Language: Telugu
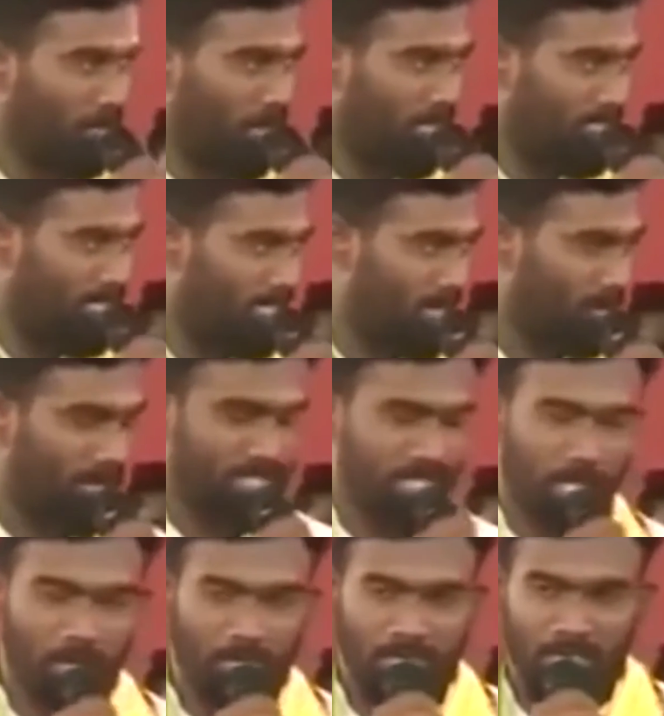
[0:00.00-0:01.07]
వాళ్ళు చేసే ప్రతి
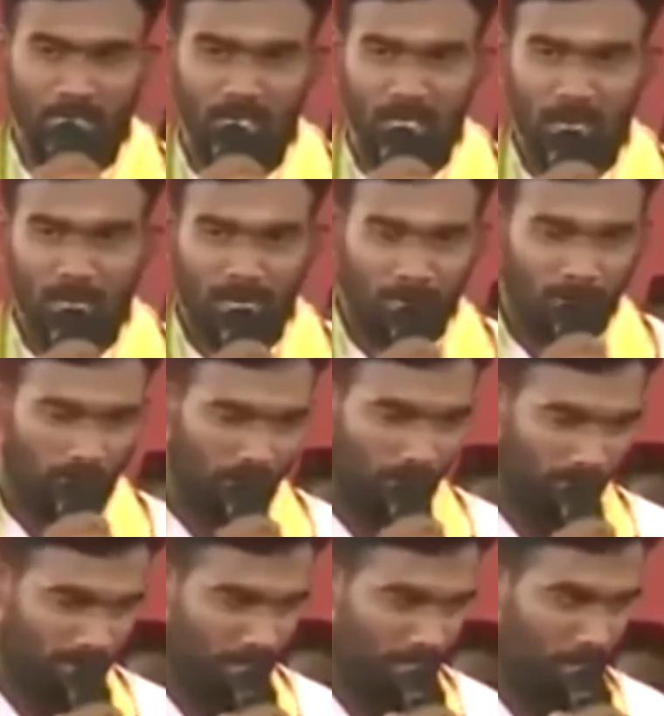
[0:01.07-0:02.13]
అడుగుకి మనం వాళ్ళు
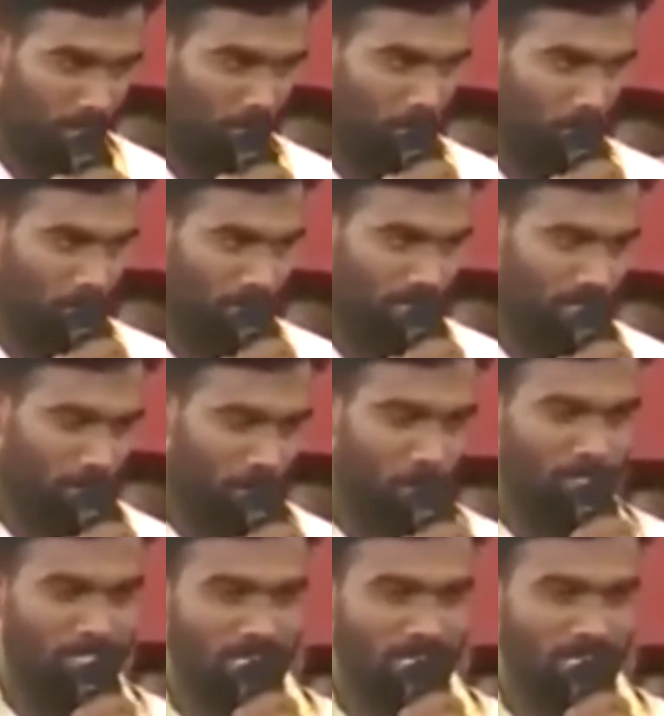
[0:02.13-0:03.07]
వెండంటూ ఉంటూ వాళ్ళకి సపోర్ట్